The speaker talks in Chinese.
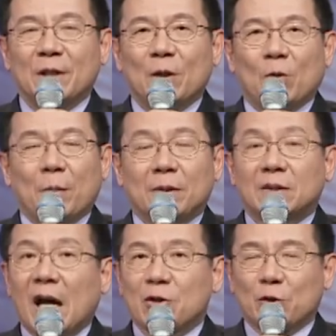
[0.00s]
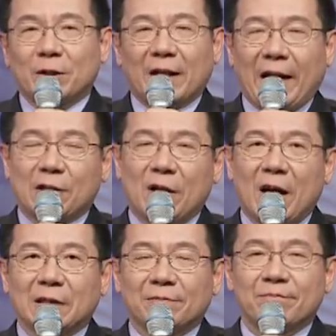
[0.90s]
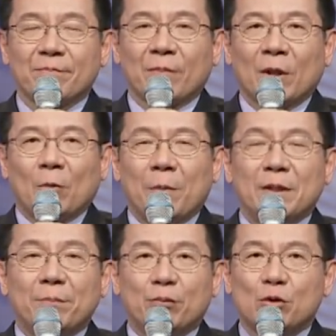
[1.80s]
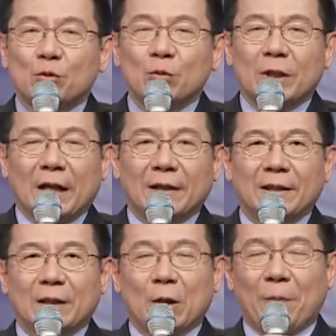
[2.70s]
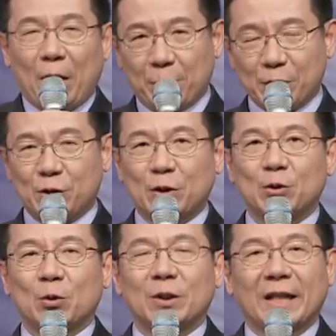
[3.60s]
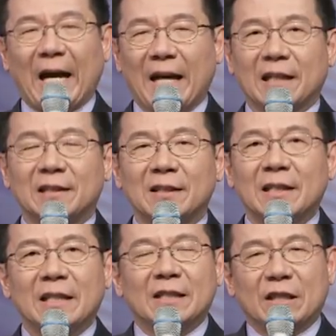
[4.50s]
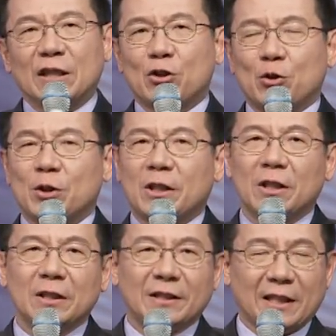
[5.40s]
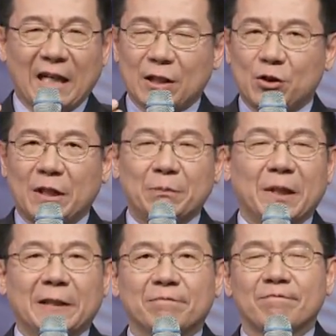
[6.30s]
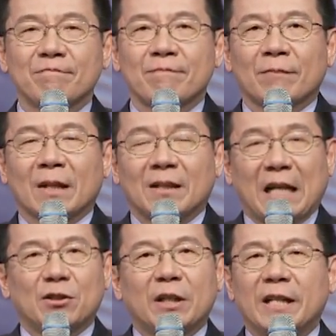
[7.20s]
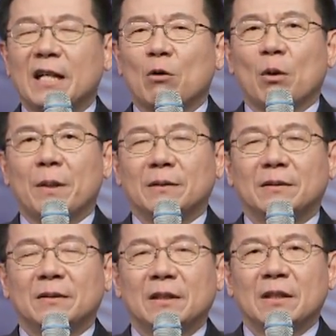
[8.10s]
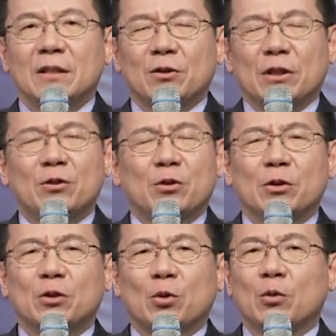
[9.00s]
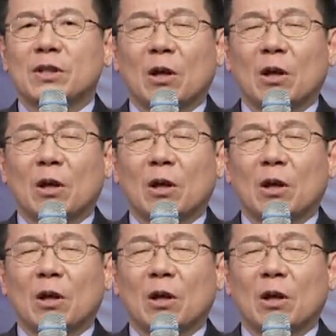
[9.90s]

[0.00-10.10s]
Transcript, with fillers: 我们大声的来唱，我们能不住的能够把我们心中的感恩借着诗歌向他陈明。他是可以让我们真是从早